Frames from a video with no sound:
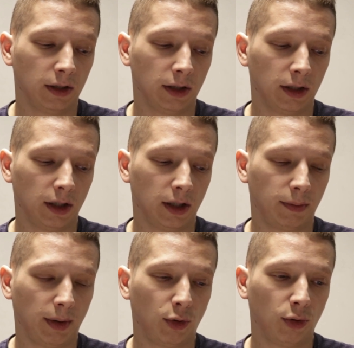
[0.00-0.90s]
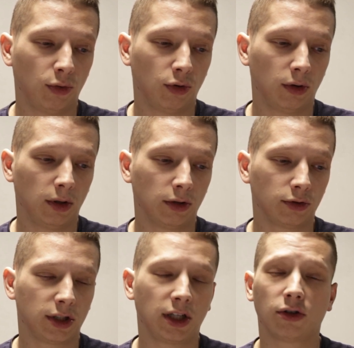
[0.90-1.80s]
по-моему,
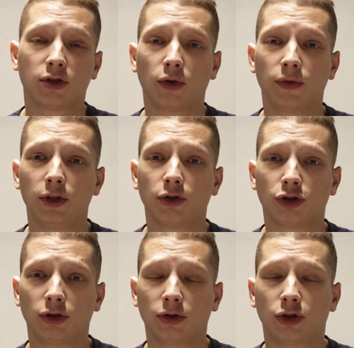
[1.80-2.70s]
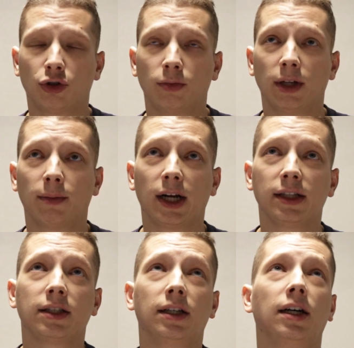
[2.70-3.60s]
он снял 100 видео, чтобы
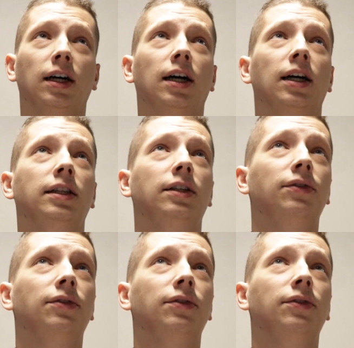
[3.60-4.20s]
набрать 2,